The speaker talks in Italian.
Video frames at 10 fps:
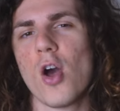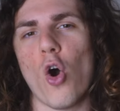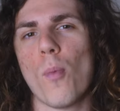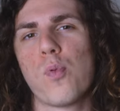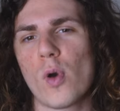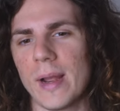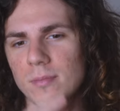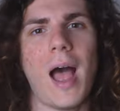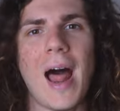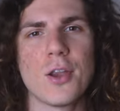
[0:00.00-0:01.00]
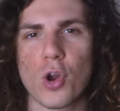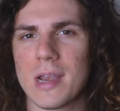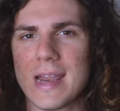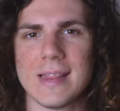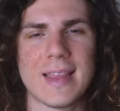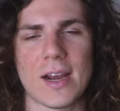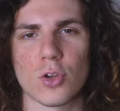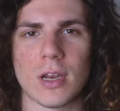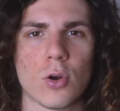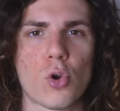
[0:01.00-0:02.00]
Oppure hanno
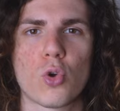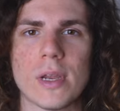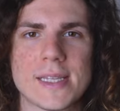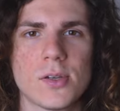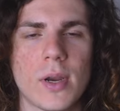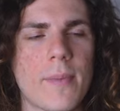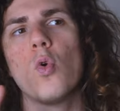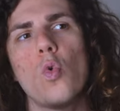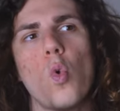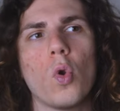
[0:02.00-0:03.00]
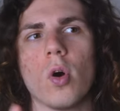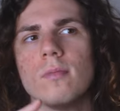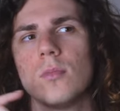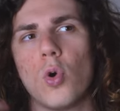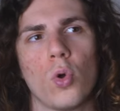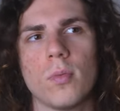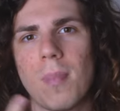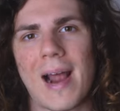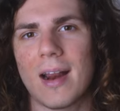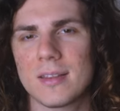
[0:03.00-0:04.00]
all'interno della loro collezione uno o
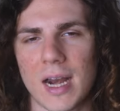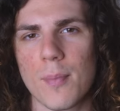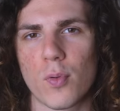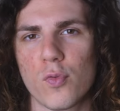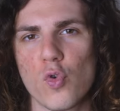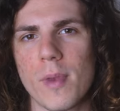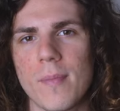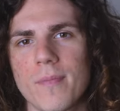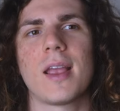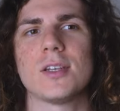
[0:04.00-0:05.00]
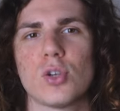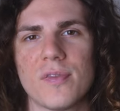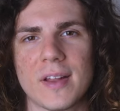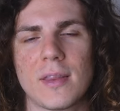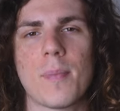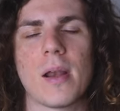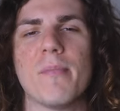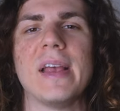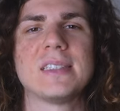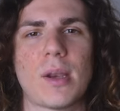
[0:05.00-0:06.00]
barra 3 profumi che sono fatti per il
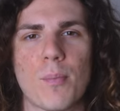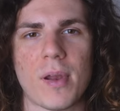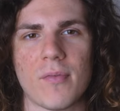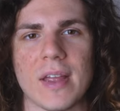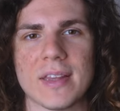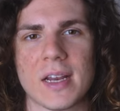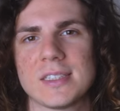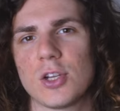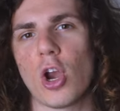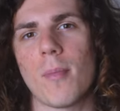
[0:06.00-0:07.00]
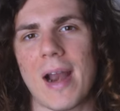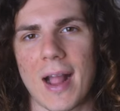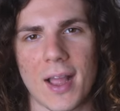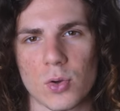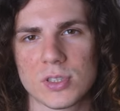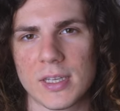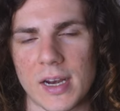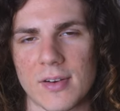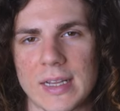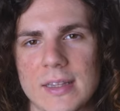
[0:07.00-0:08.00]
mainstream per vendere, se no la baracca non si
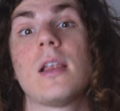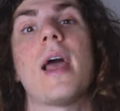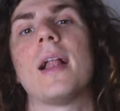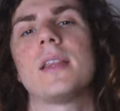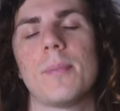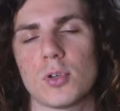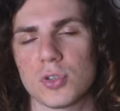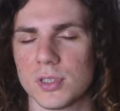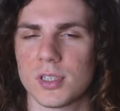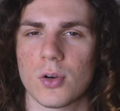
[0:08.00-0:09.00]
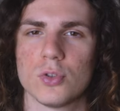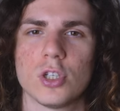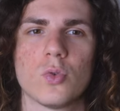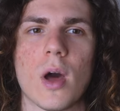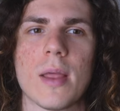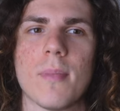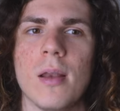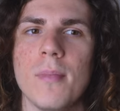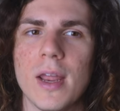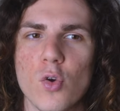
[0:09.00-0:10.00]
tira avanti. Gli altri possono essere concettuali, ma
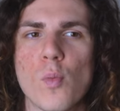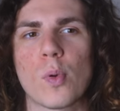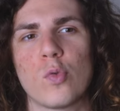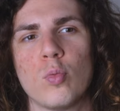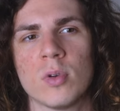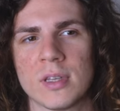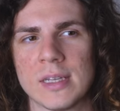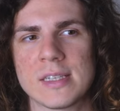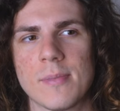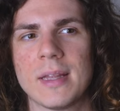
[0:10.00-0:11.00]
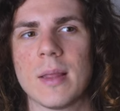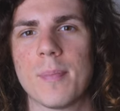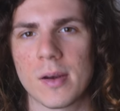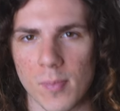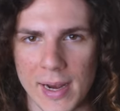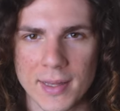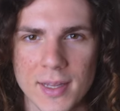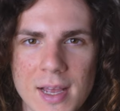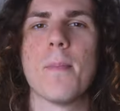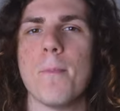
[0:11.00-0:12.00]
almeno un profumo tendenzialmente per
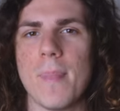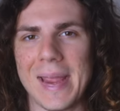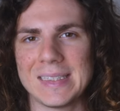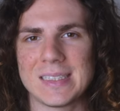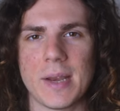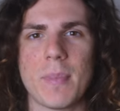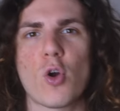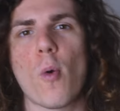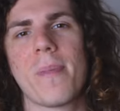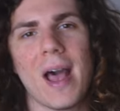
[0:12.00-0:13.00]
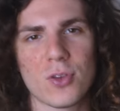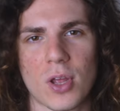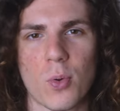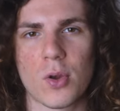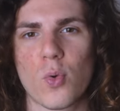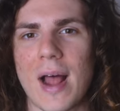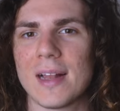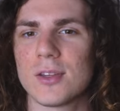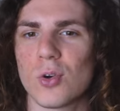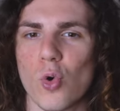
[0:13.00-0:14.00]
brand mainstream copiato da qualcun
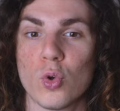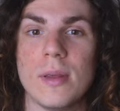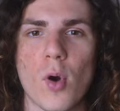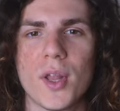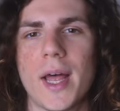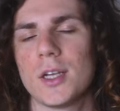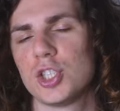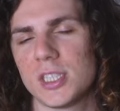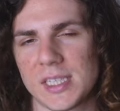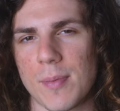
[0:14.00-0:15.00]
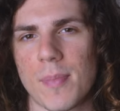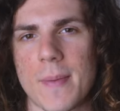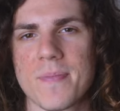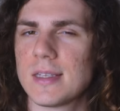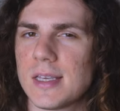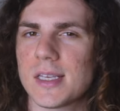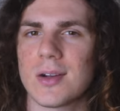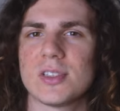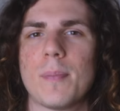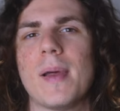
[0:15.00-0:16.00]
altro o di moda c'è sempre. Stessa
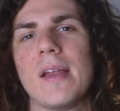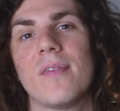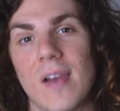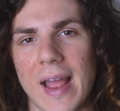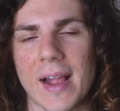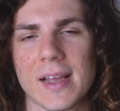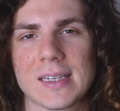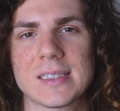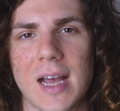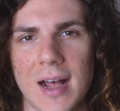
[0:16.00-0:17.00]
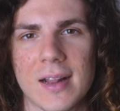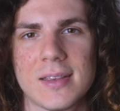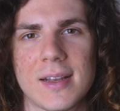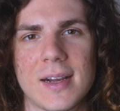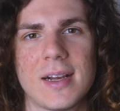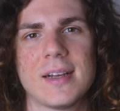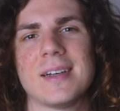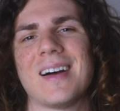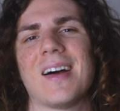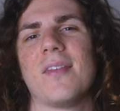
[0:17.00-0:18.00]
cosa per i flankers, altra
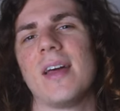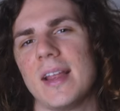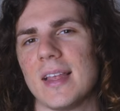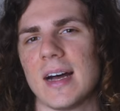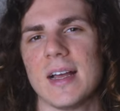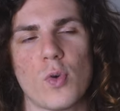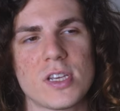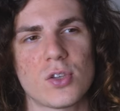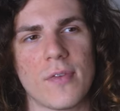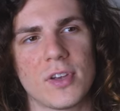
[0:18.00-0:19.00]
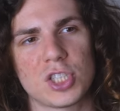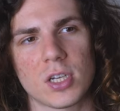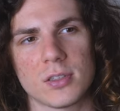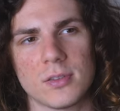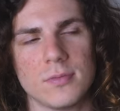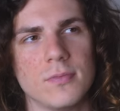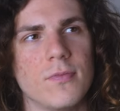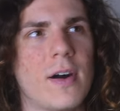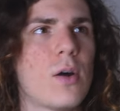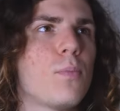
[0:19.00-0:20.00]
eh, verità. Questo invece
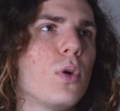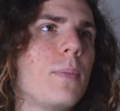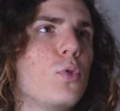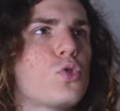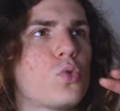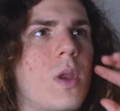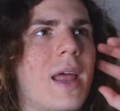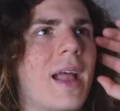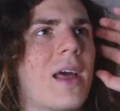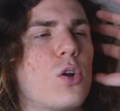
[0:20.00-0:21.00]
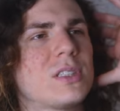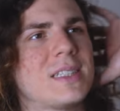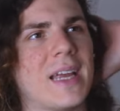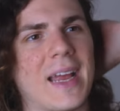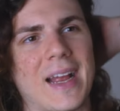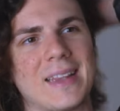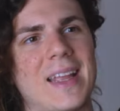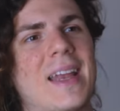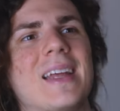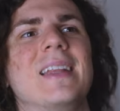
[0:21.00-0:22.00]
va un po' di più sulle grosse
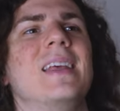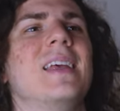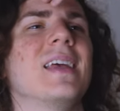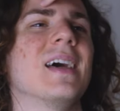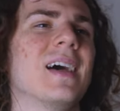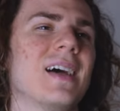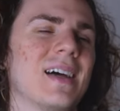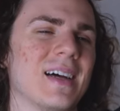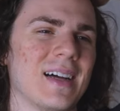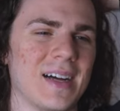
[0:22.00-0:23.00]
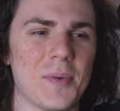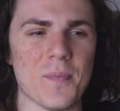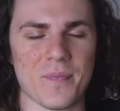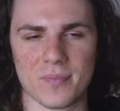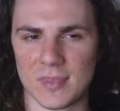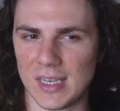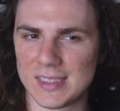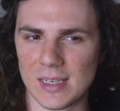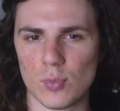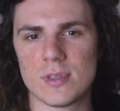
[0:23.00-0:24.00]
catene di, ehm, di
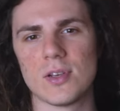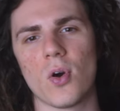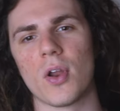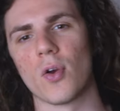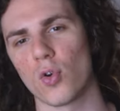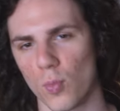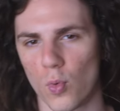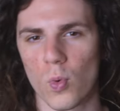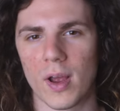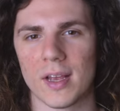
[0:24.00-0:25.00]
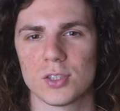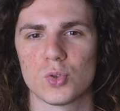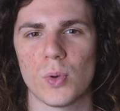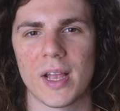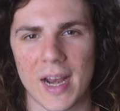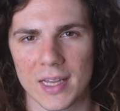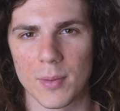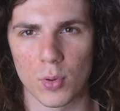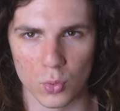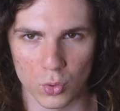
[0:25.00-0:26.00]
distribuzione o comunque sui grandi
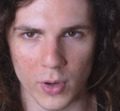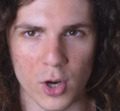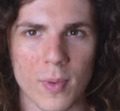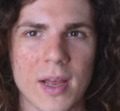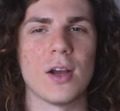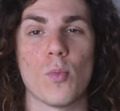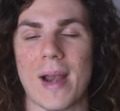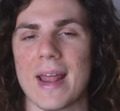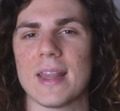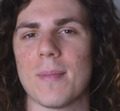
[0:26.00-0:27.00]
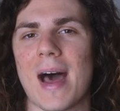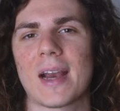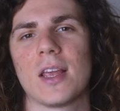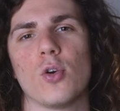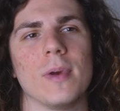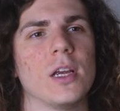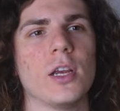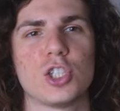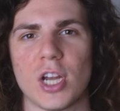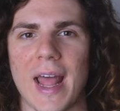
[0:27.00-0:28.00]
produttori come o brand, e marchi come
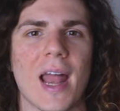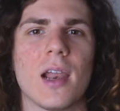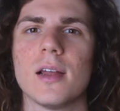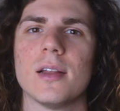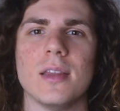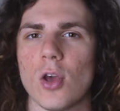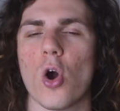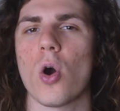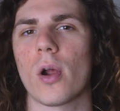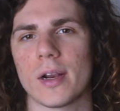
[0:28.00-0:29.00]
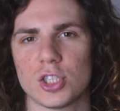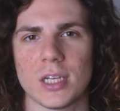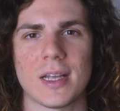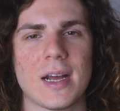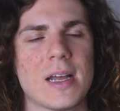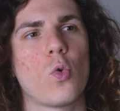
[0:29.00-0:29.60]
Chanel, Dior, eccetera.